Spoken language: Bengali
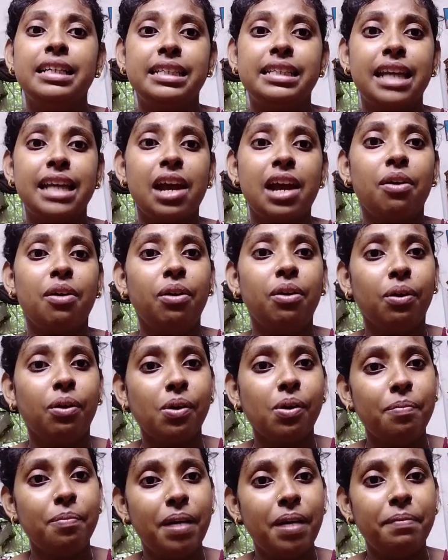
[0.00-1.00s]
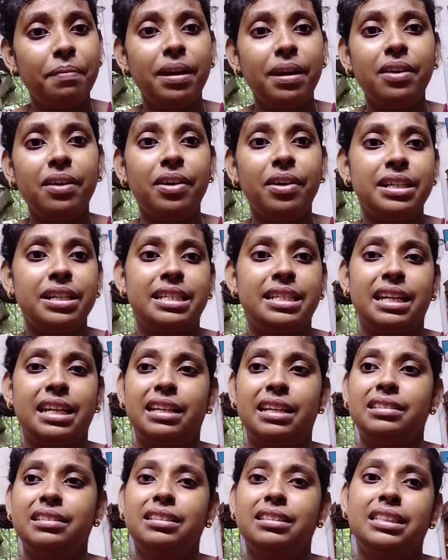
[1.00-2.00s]
সে ওরকমভাবেই রয়েছে
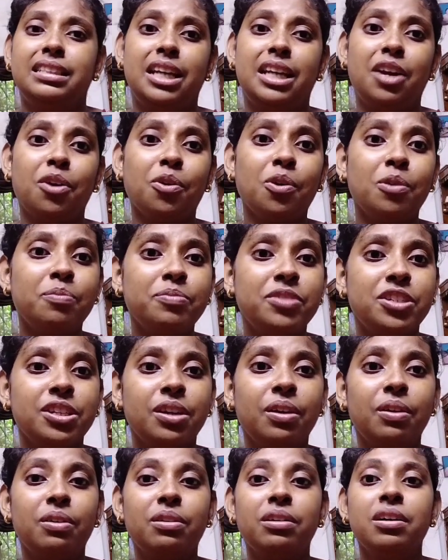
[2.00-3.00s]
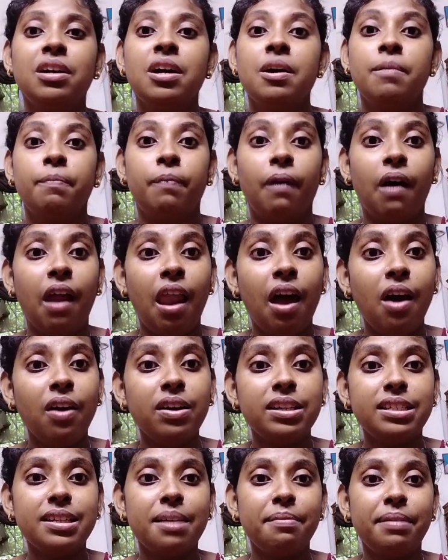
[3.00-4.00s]
যেরকম ছিল বলা
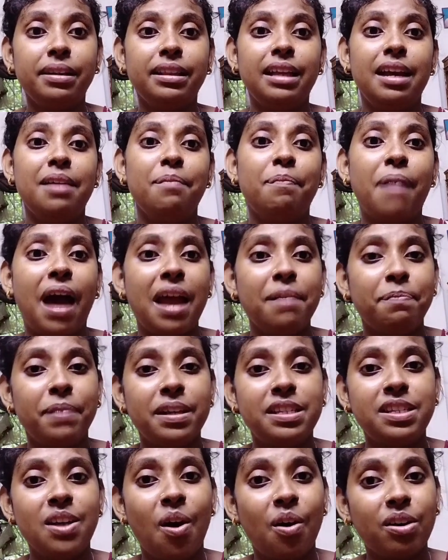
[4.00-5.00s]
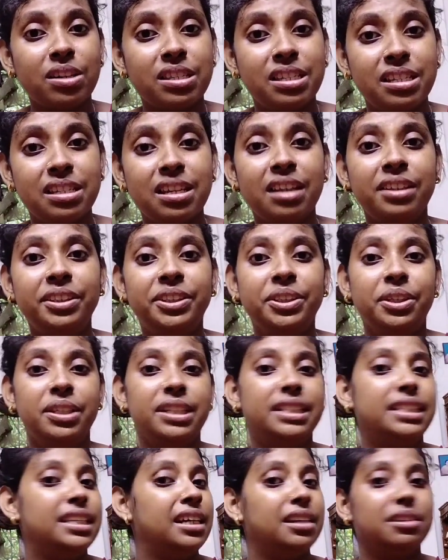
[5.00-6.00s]
হয়েছে আমাদের বাইপাসে অক্সিজেন
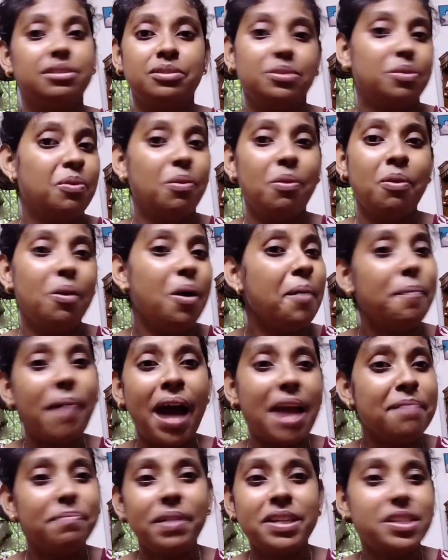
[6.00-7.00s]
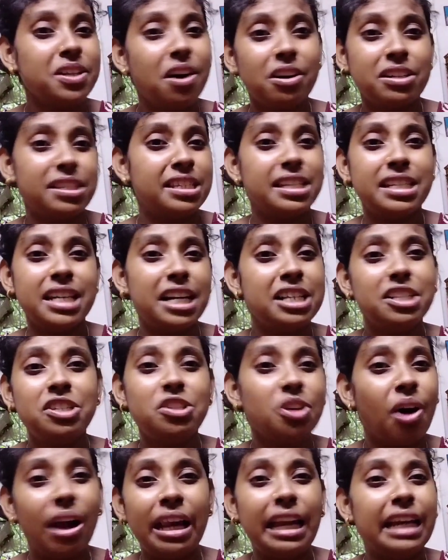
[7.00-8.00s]
চলছে কোনো বাইপাসে অক্সিজেন
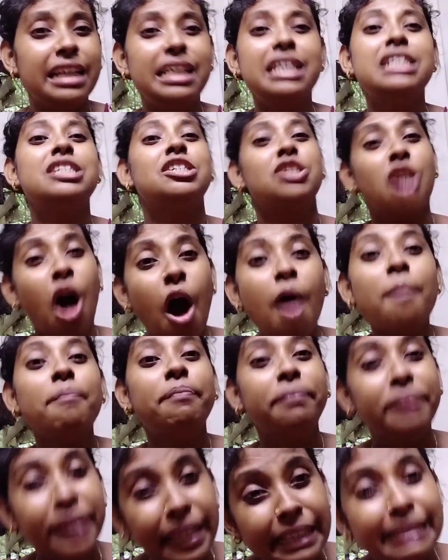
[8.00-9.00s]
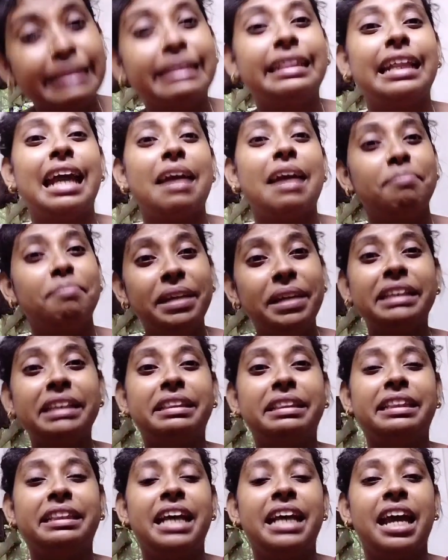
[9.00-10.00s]
চলেনি সব মিথ্যে
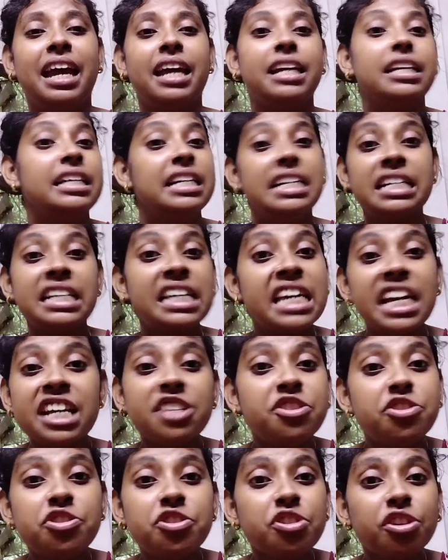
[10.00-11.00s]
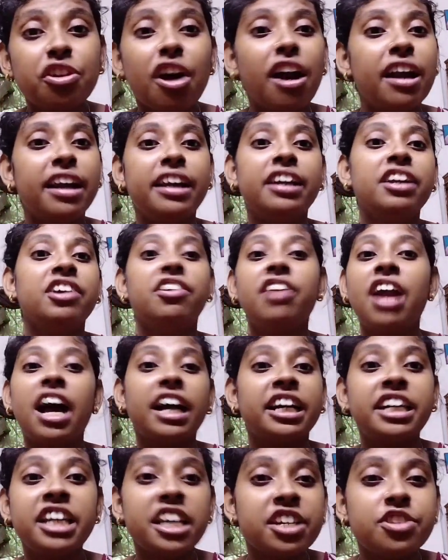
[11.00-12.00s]
মিথ্যে কিচ্ছু করেনি ওরা
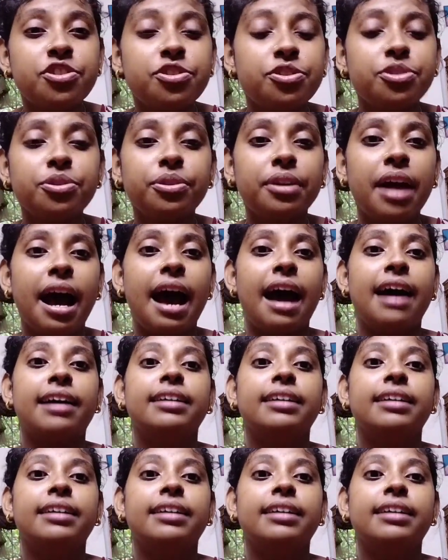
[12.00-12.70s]
কিচ্ছু না